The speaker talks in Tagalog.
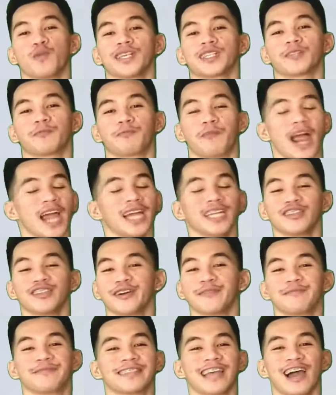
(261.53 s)
was part
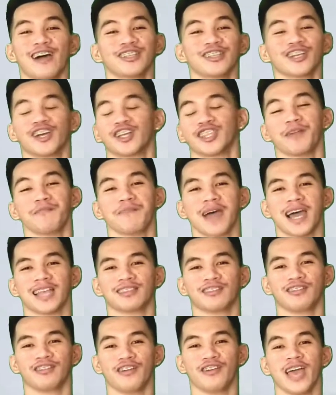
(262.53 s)
of South
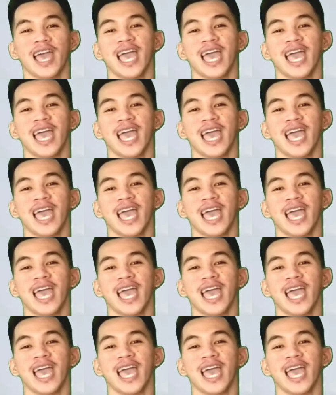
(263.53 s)
Cotabato